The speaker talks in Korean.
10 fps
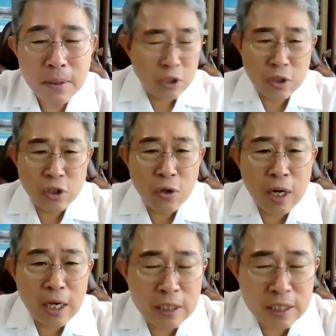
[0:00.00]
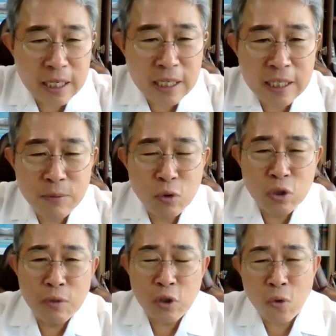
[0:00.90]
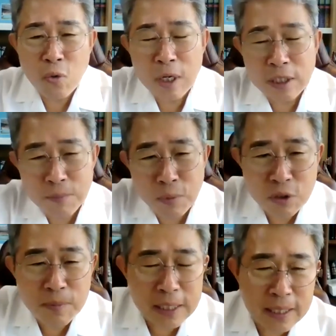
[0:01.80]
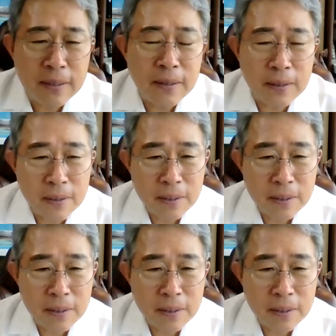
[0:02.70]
저 철학 책이니 무슨 성공학 책 보지 마세요.